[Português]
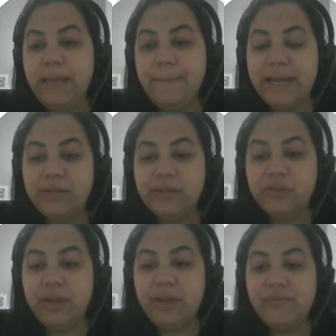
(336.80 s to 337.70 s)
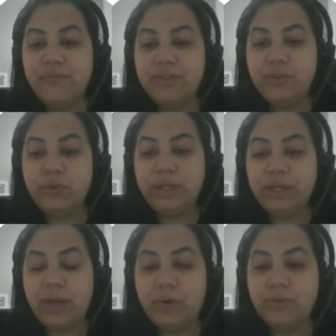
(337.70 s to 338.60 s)
embaixo eu fiz o
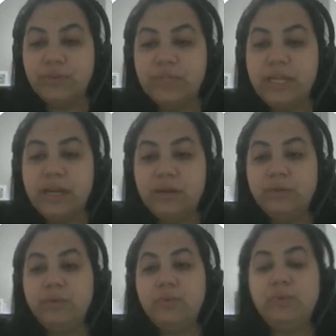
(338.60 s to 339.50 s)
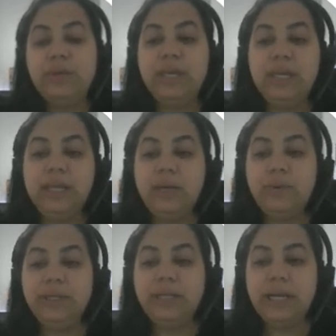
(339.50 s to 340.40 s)
total considerando o que não
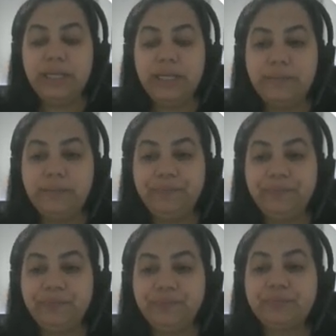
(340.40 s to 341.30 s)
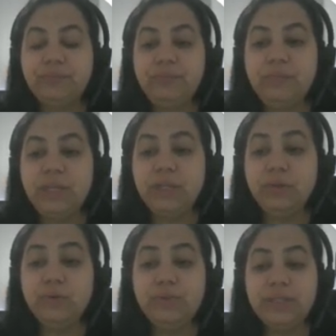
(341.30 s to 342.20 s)
entraria
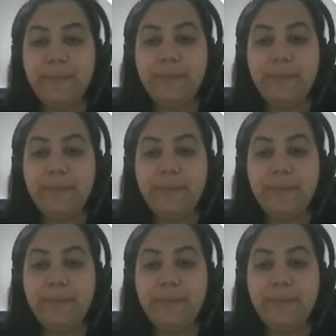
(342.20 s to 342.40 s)
no City